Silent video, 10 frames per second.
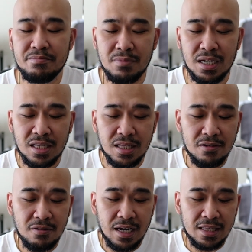
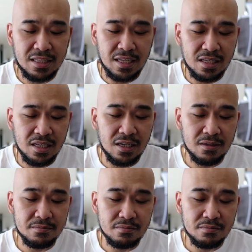banggitin yung ating technique,